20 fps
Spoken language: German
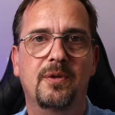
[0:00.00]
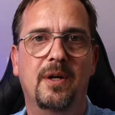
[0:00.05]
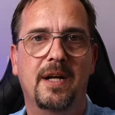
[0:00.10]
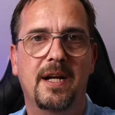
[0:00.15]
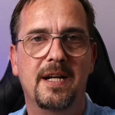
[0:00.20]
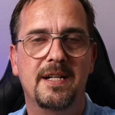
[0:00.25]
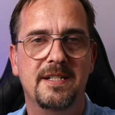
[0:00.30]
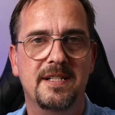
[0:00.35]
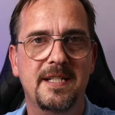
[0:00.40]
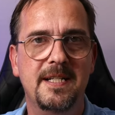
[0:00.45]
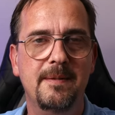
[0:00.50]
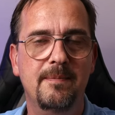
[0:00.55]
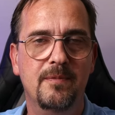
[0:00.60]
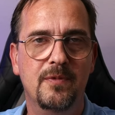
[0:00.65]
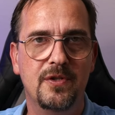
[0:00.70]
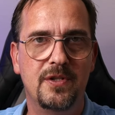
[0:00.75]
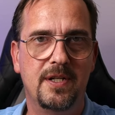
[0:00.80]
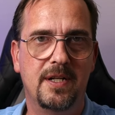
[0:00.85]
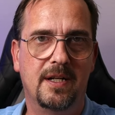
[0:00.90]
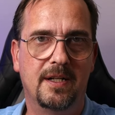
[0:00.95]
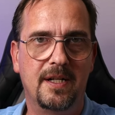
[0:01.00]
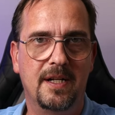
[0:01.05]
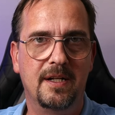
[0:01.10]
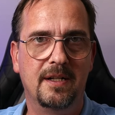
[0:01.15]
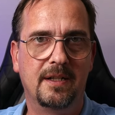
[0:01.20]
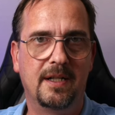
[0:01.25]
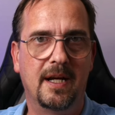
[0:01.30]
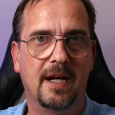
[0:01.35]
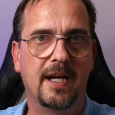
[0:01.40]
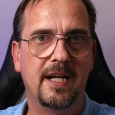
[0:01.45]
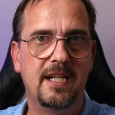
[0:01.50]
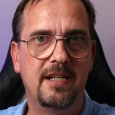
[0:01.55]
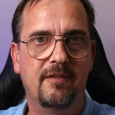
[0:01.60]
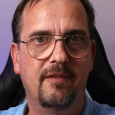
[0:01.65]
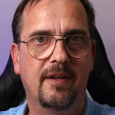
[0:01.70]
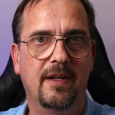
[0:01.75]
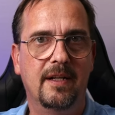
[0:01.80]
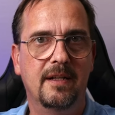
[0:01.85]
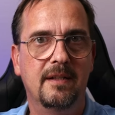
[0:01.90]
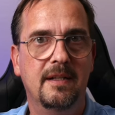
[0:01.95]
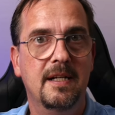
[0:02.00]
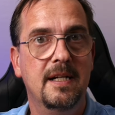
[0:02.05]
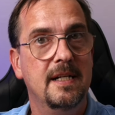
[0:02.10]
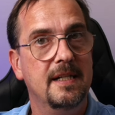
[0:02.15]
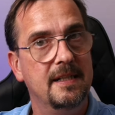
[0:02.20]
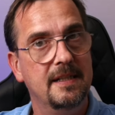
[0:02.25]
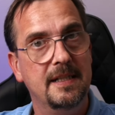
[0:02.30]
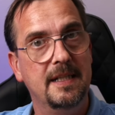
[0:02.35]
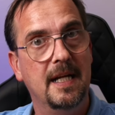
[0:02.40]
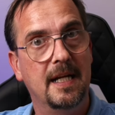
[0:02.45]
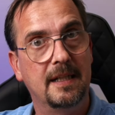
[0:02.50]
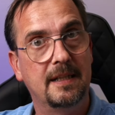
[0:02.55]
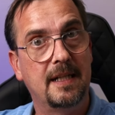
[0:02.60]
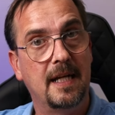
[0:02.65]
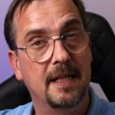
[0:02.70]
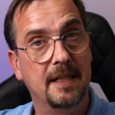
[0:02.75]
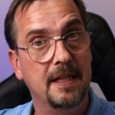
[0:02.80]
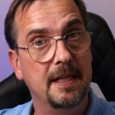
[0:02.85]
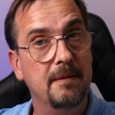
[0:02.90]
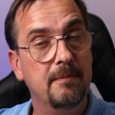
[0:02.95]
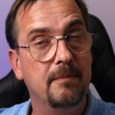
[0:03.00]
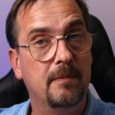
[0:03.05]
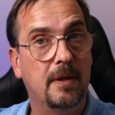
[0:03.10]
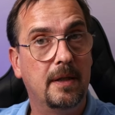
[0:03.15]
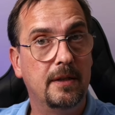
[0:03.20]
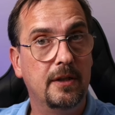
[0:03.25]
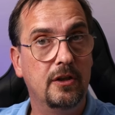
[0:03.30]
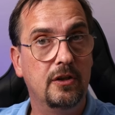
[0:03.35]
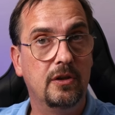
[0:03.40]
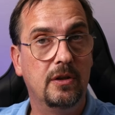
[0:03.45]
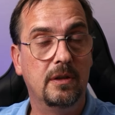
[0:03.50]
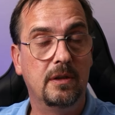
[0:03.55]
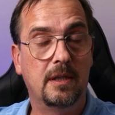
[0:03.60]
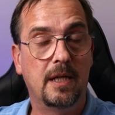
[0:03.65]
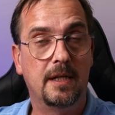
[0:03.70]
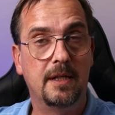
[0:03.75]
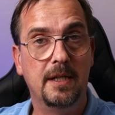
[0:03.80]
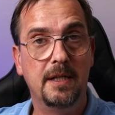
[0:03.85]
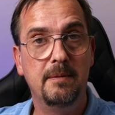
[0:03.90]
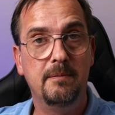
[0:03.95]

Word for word: zur R7 muss ja dann gerecht werden. Die hat kein Inbody, keine